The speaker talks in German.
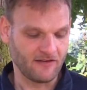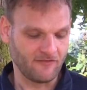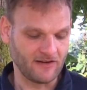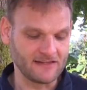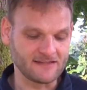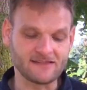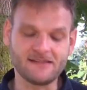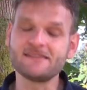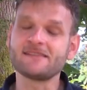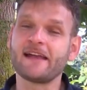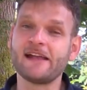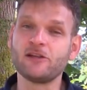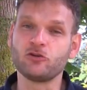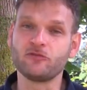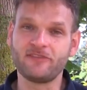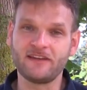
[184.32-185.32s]
Weil es in
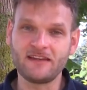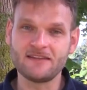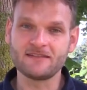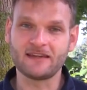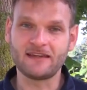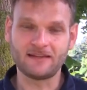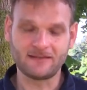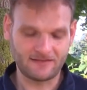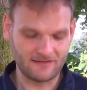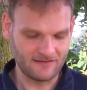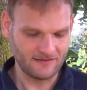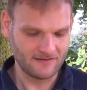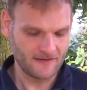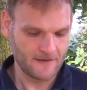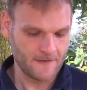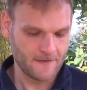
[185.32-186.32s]
Israel nur wenig
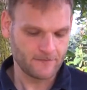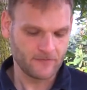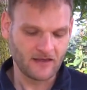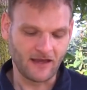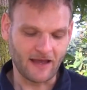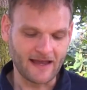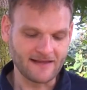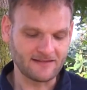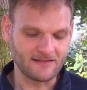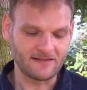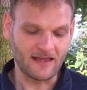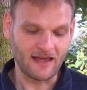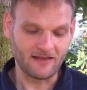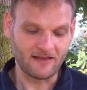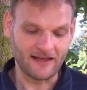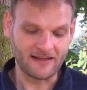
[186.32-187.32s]
regnete, reichte
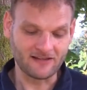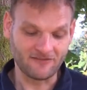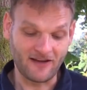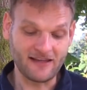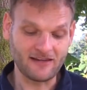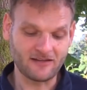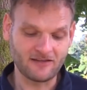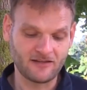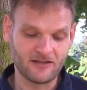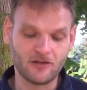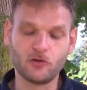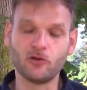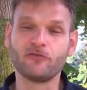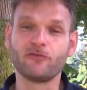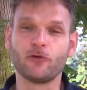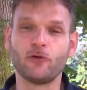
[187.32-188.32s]
die, eine Weide
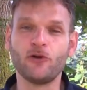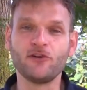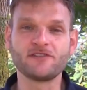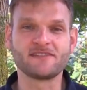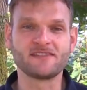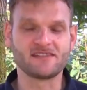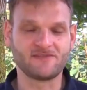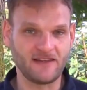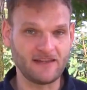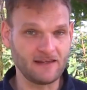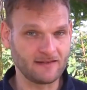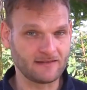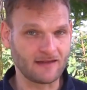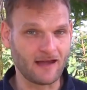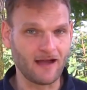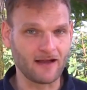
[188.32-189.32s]
nur für höchstens
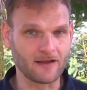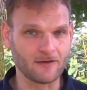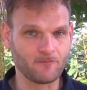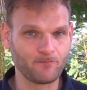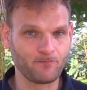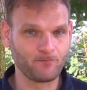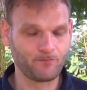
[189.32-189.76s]
wenige Tage.